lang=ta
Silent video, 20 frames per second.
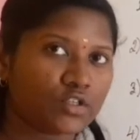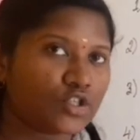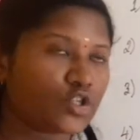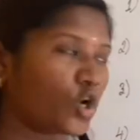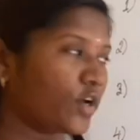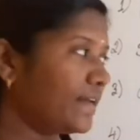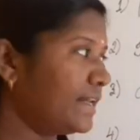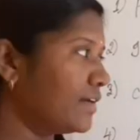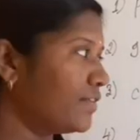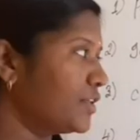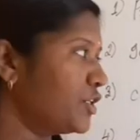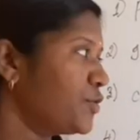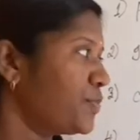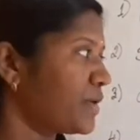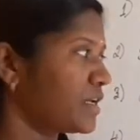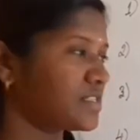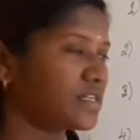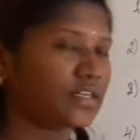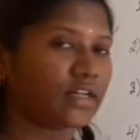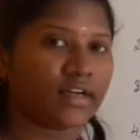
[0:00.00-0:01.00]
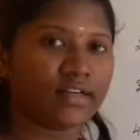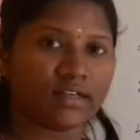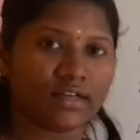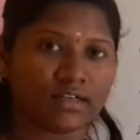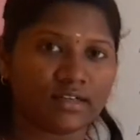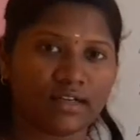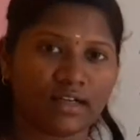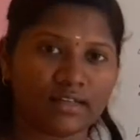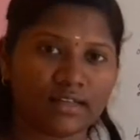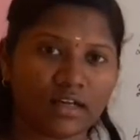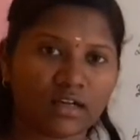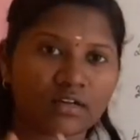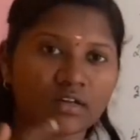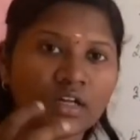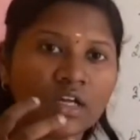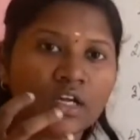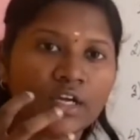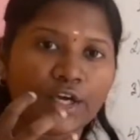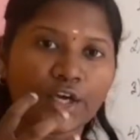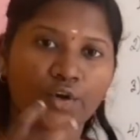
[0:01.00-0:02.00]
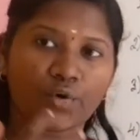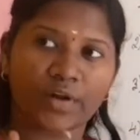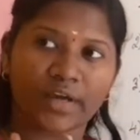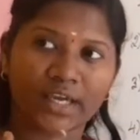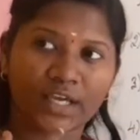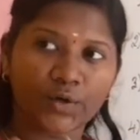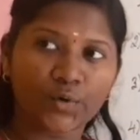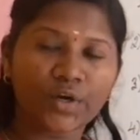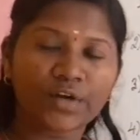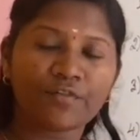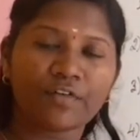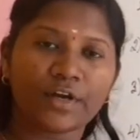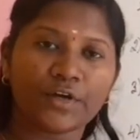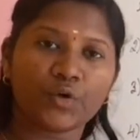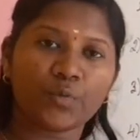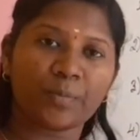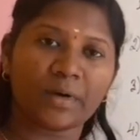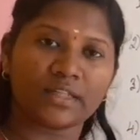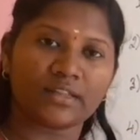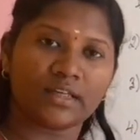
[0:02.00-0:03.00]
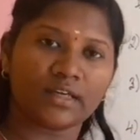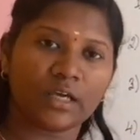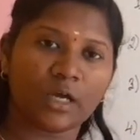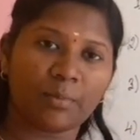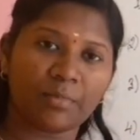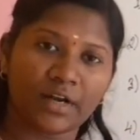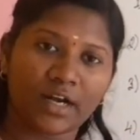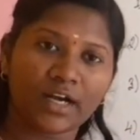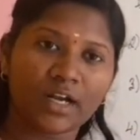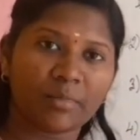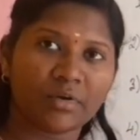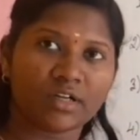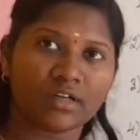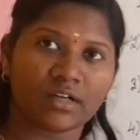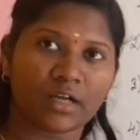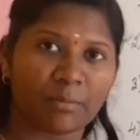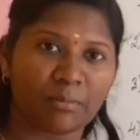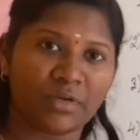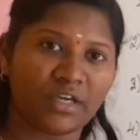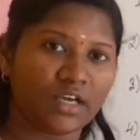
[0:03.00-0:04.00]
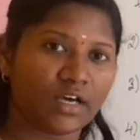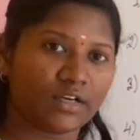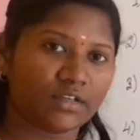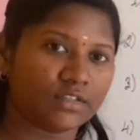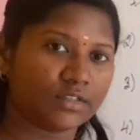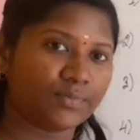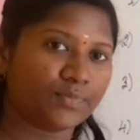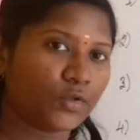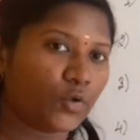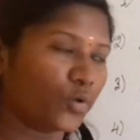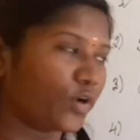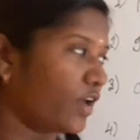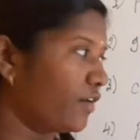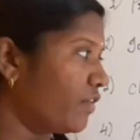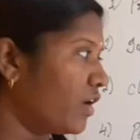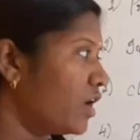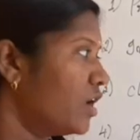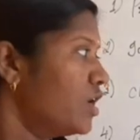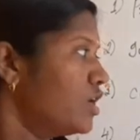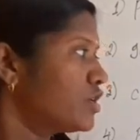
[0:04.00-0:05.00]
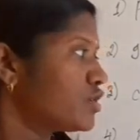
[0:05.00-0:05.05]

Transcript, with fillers: சாயிலில் வந்து ப்ரெசென்ட் ஆகிருக்கிறதுனால தான் என்னோட யூனிட் வெயிட்டும் பார்த்தீங்க அப்படின்னா நமக்கு கம்மியாக இருக்குது ஓகேவா